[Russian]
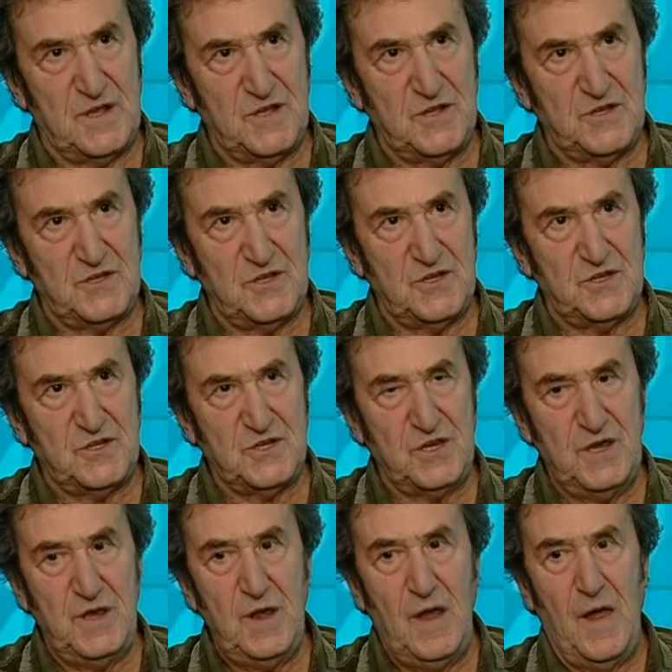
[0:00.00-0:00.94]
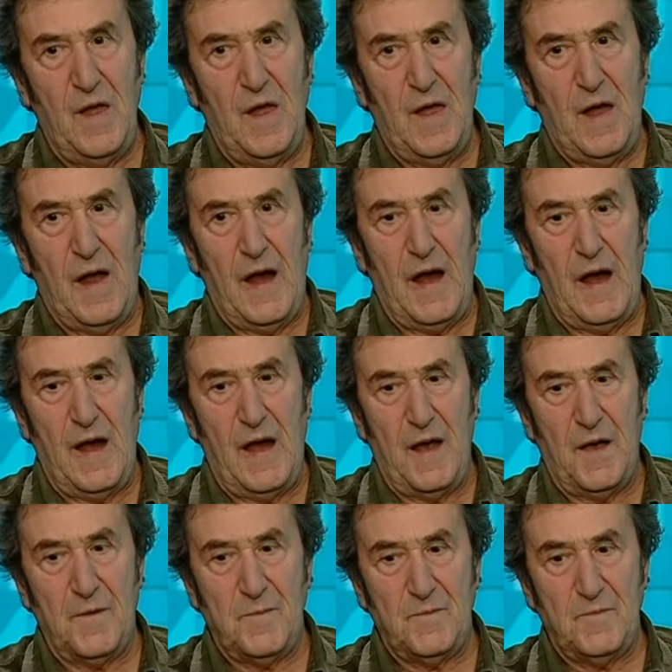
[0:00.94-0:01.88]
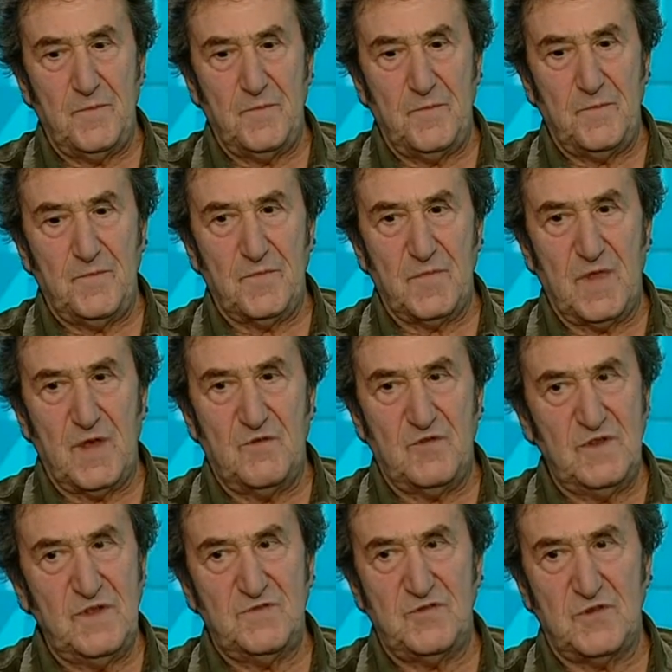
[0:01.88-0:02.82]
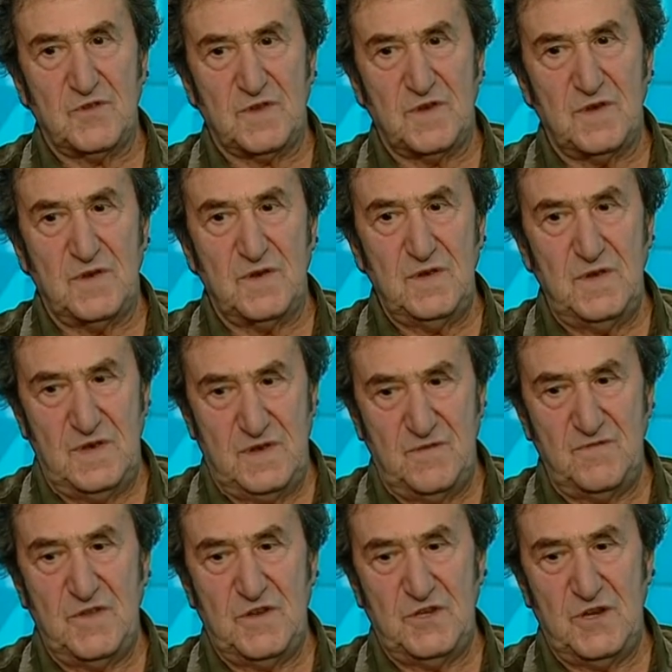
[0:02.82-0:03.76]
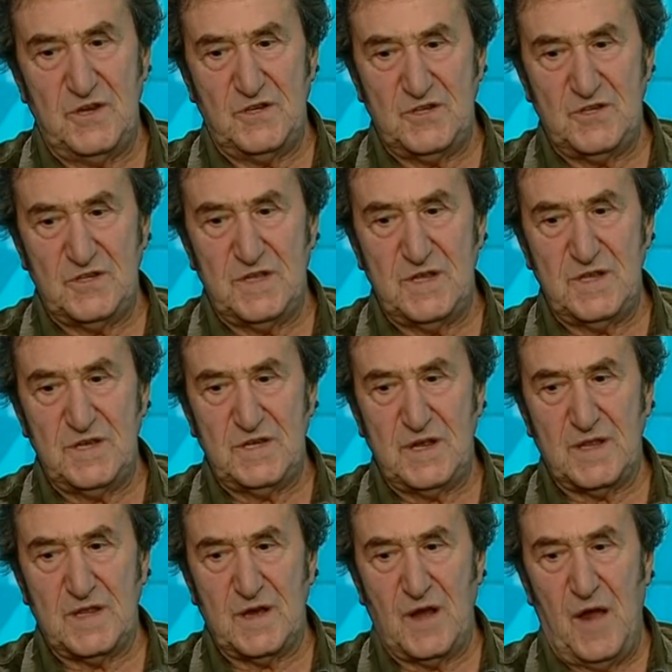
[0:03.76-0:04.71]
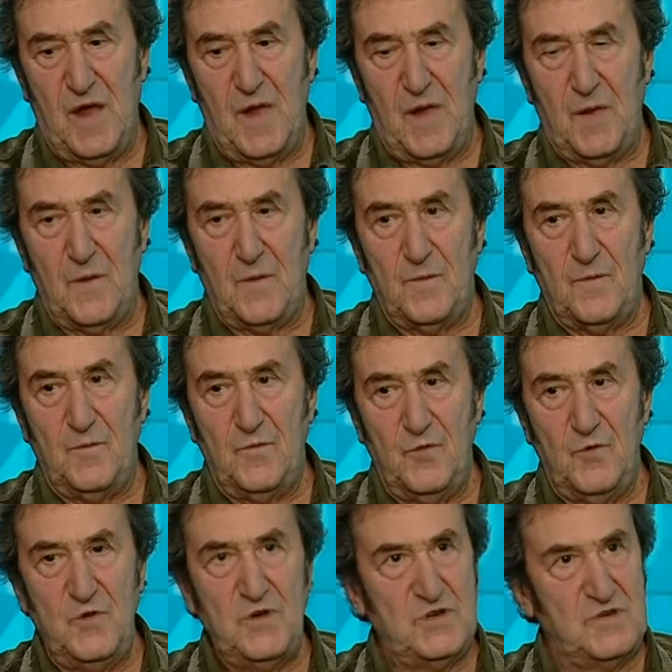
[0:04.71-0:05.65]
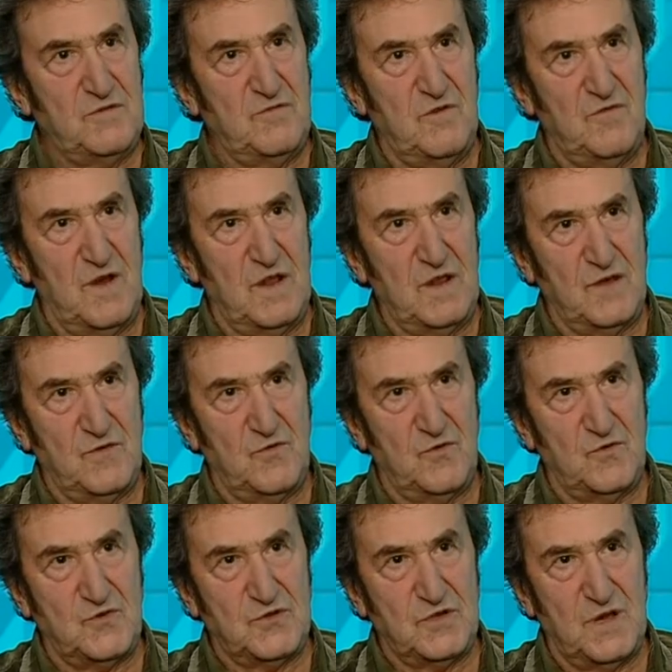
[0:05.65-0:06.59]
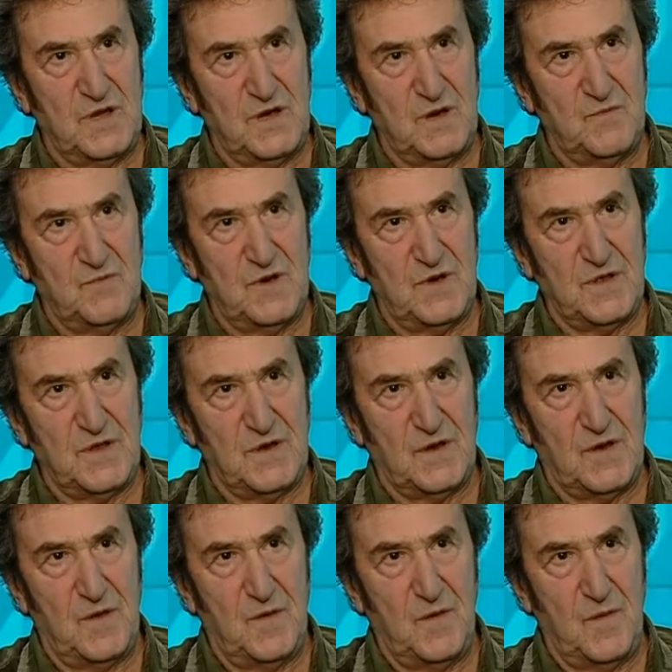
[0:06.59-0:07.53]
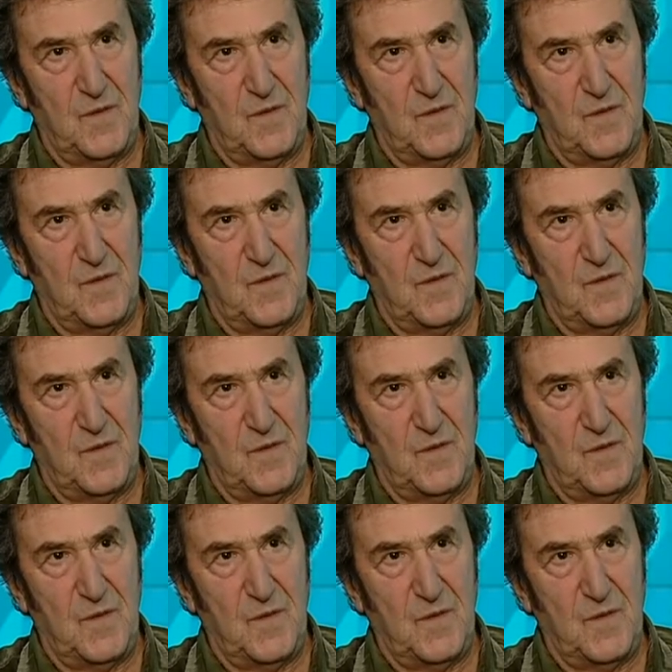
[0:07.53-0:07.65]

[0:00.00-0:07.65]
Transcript: эти стишки, а вы знаете, все-таки, нет, в начале 60-х, э, ну и завывал их в дружеских компаниях.